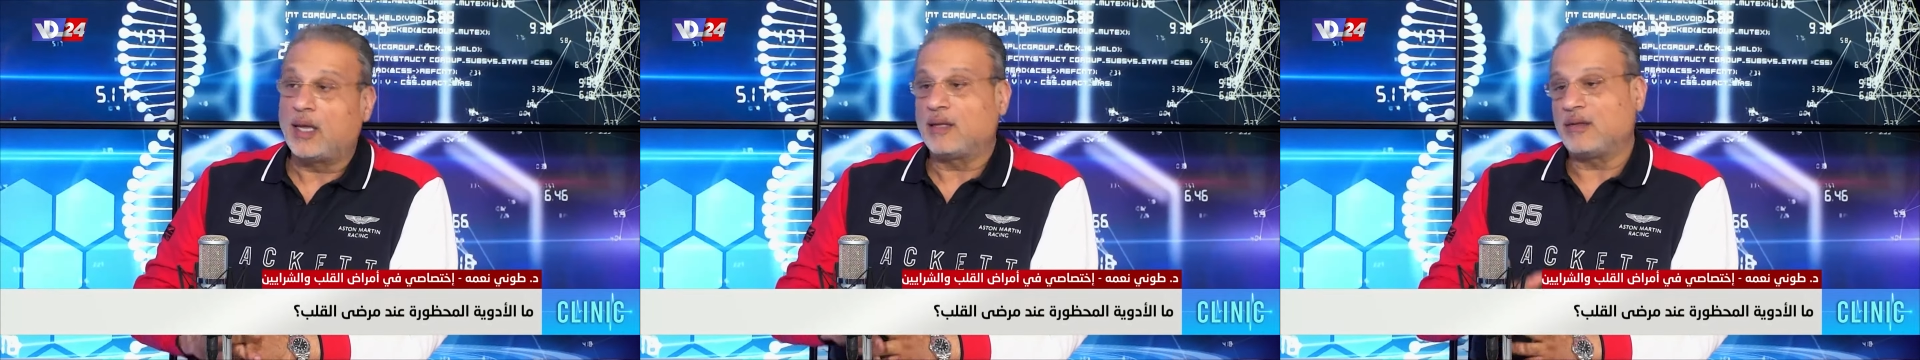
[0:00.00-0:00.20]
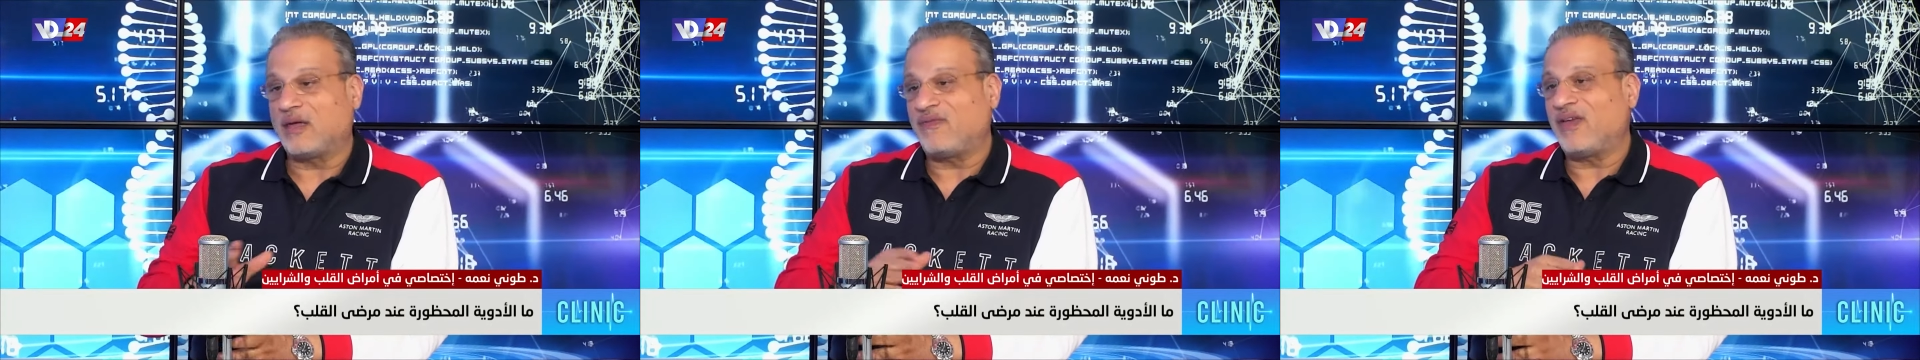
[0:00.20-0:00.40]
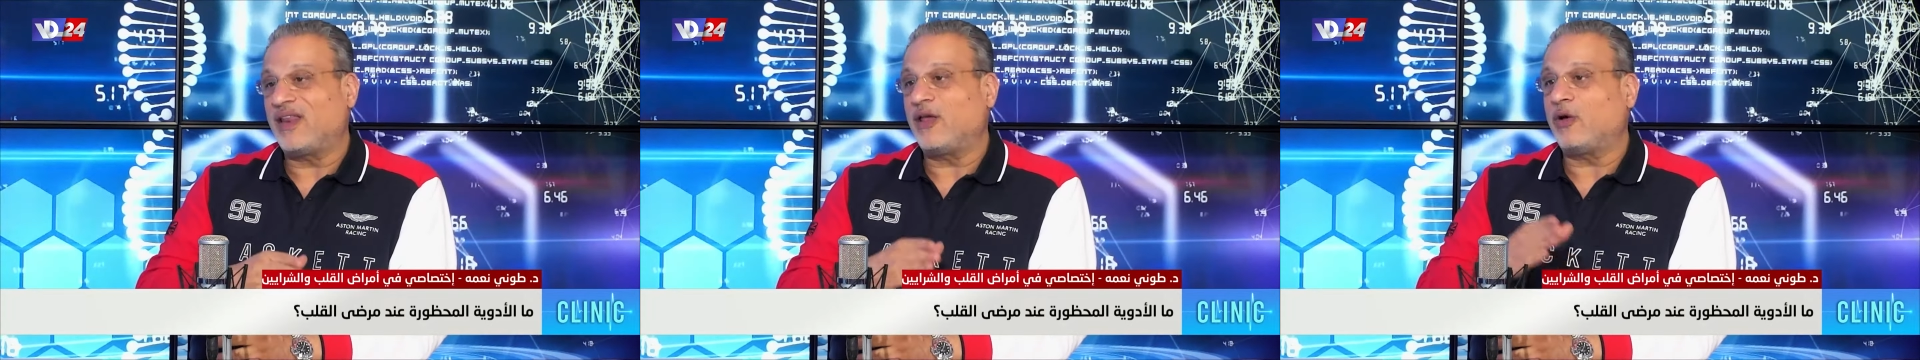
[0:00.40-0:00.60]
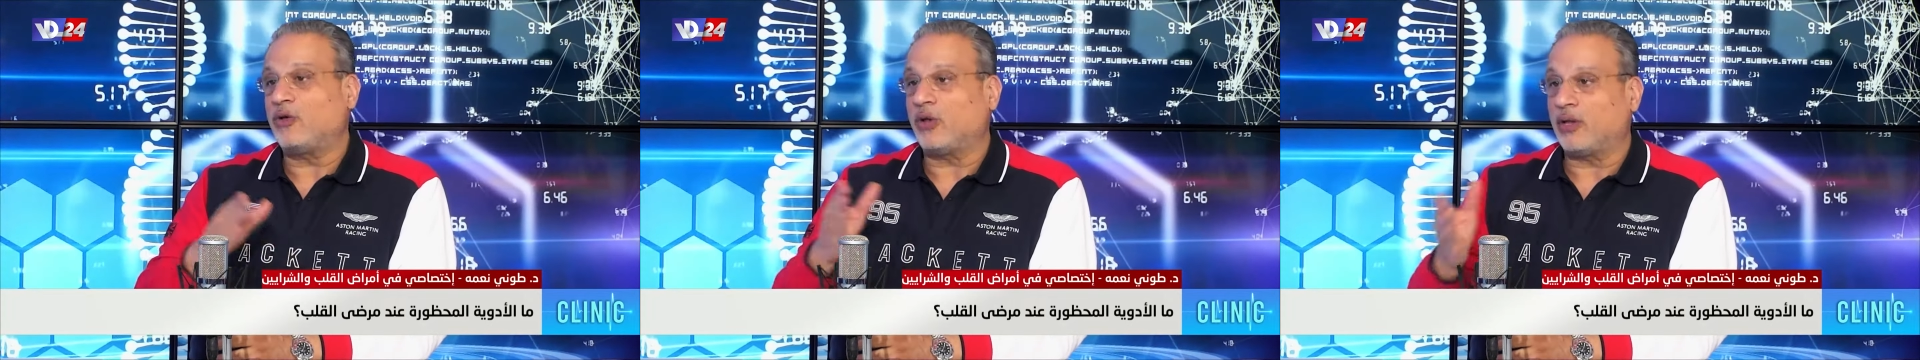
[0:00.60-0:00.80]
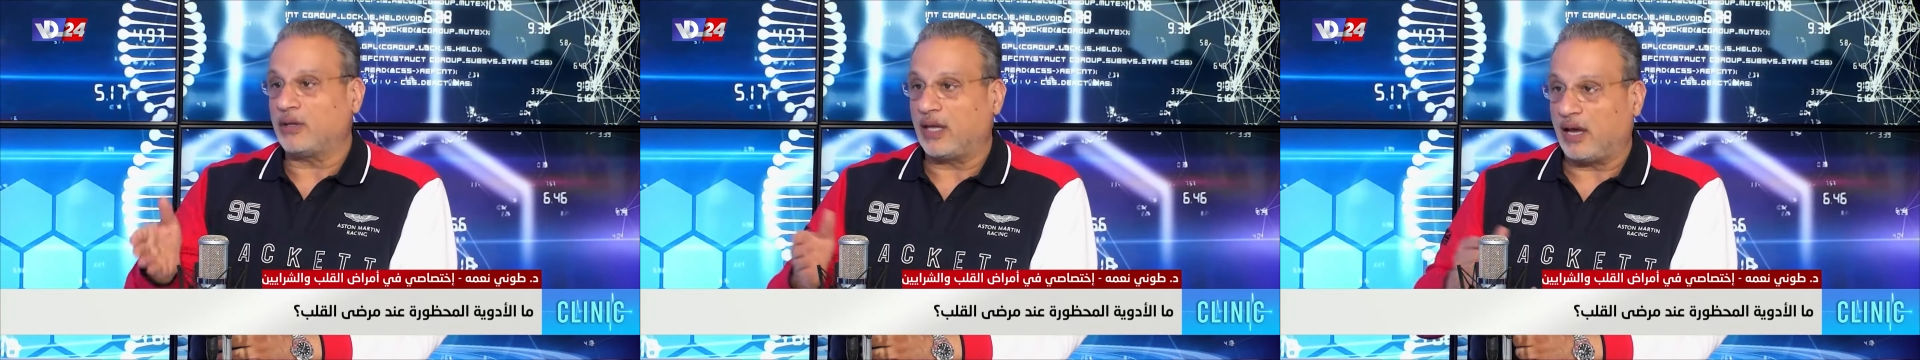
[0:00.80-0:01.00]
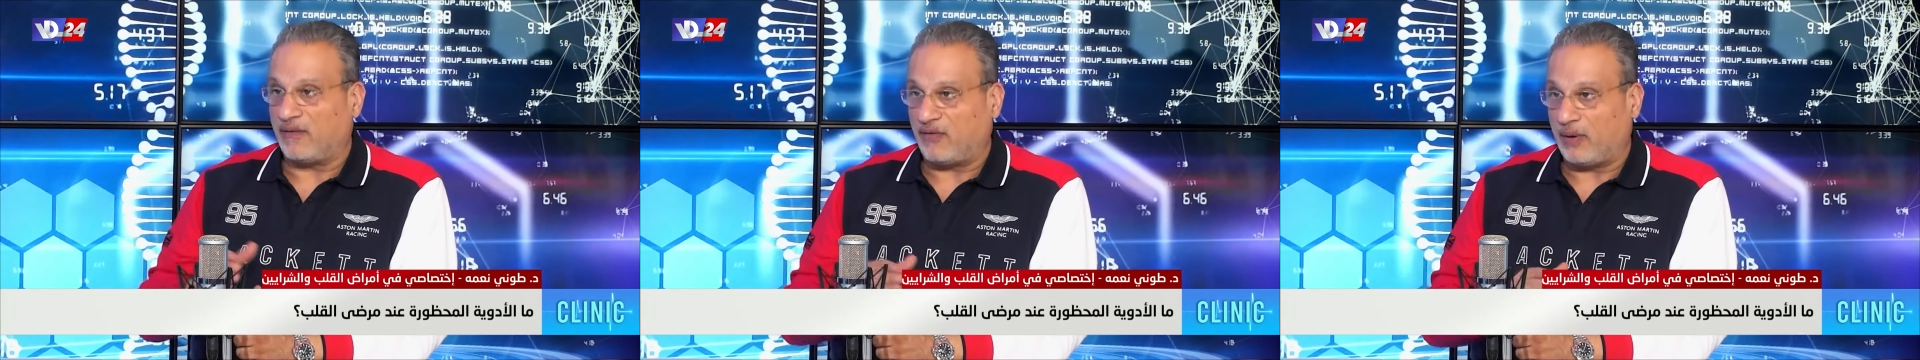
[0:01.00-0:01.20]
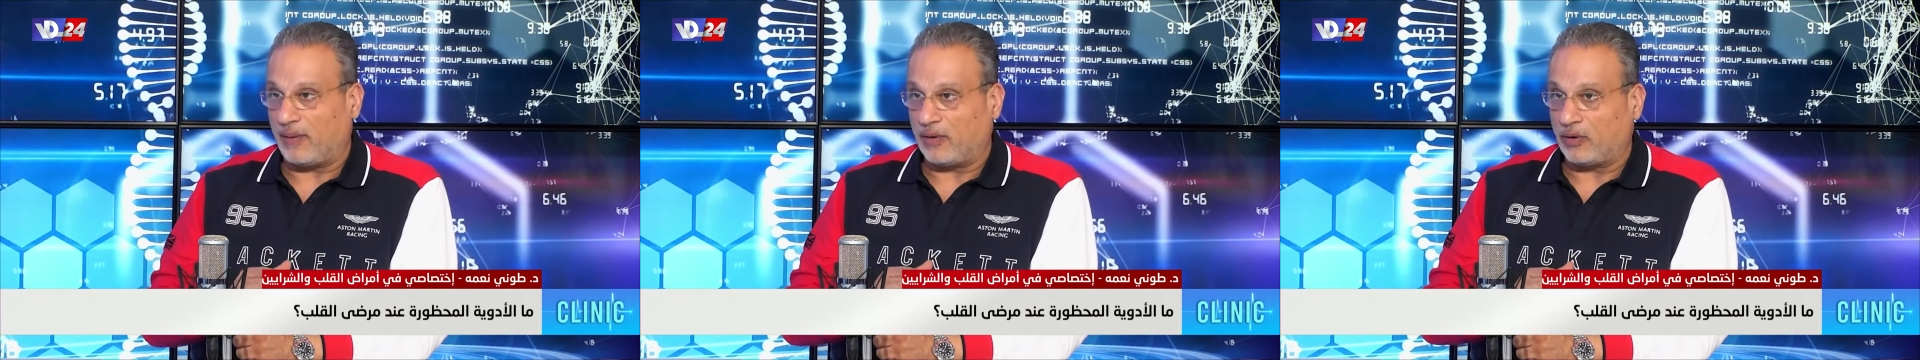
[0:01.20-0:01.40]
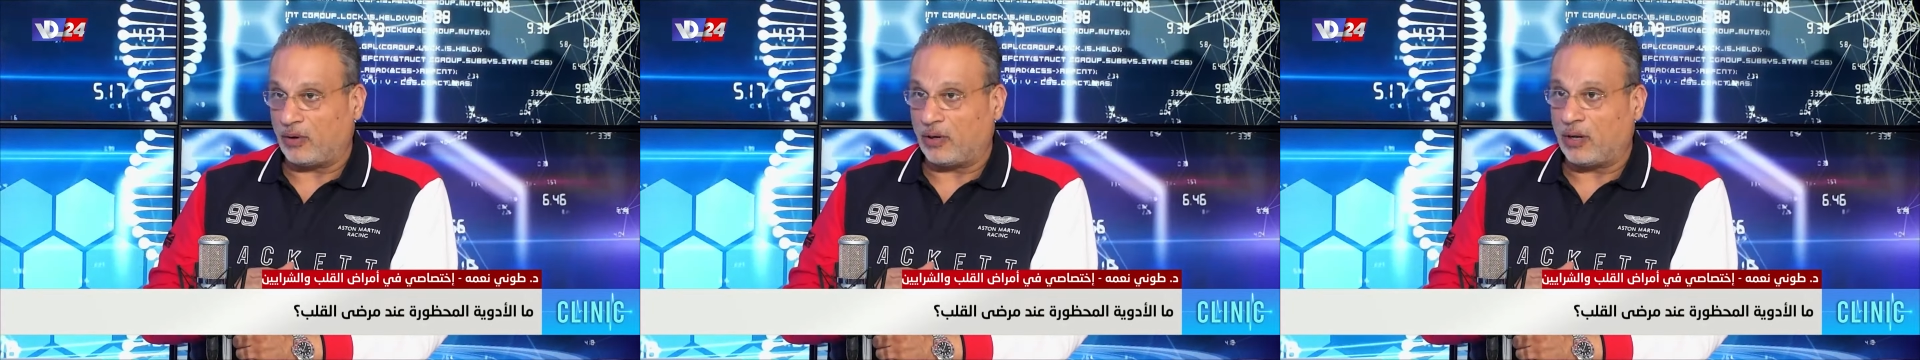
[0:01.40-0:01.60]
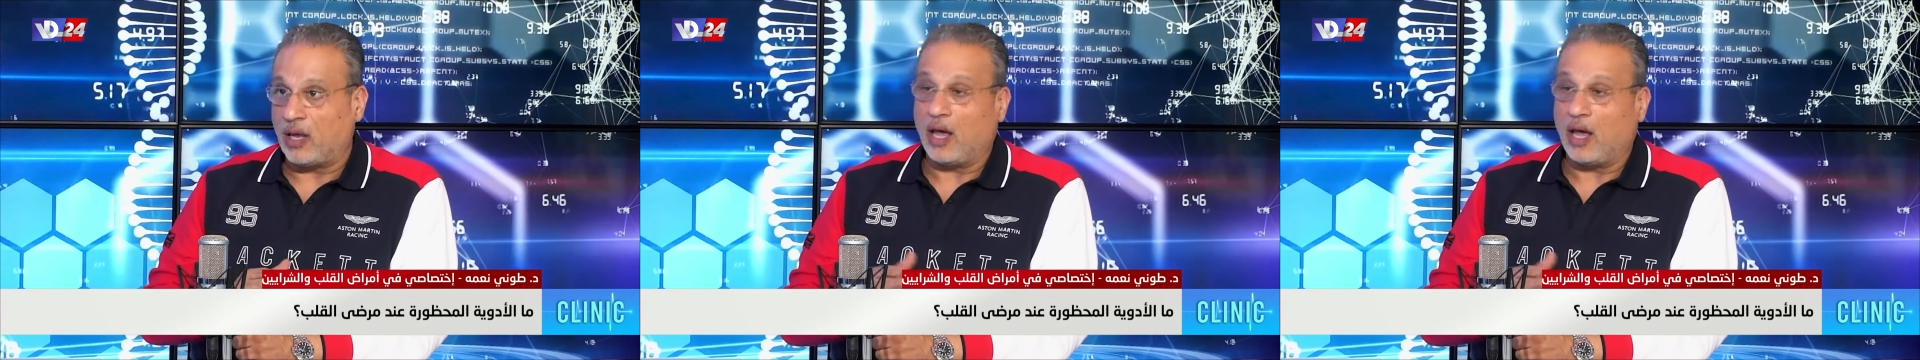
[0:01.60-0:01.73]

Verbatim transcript: تفيا ناخذ انتي انفلاماتوار